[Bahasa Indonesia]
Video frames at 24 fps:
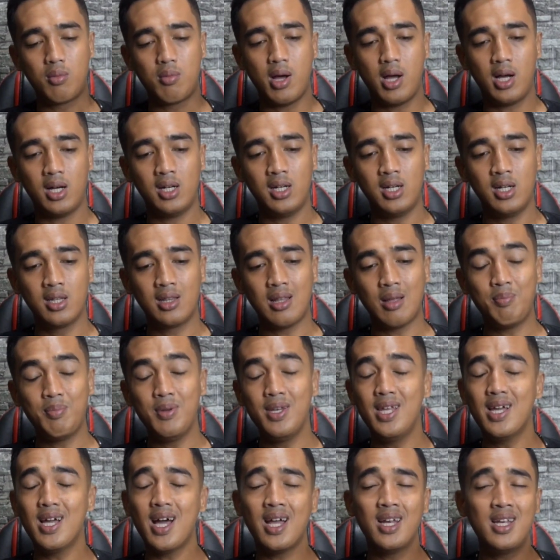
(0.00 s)
banget tapi
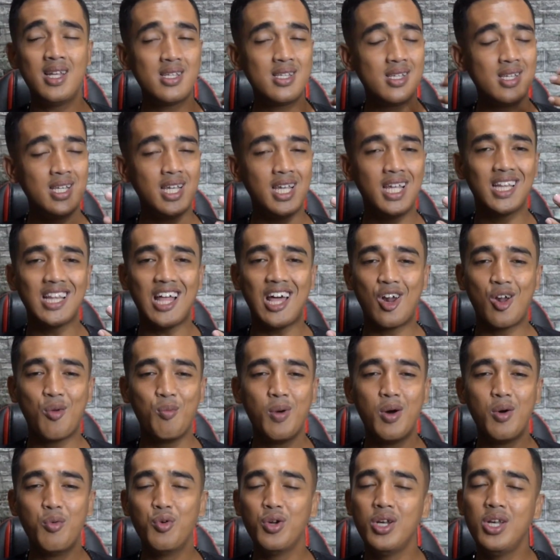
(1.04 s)
dia ada sedikit
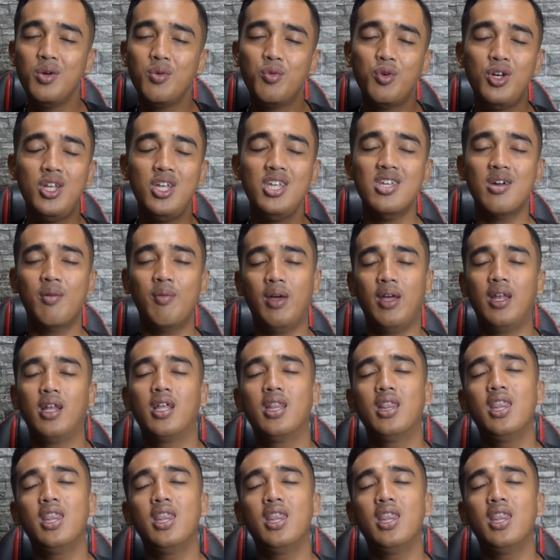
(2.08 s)
aroma woody woodynya men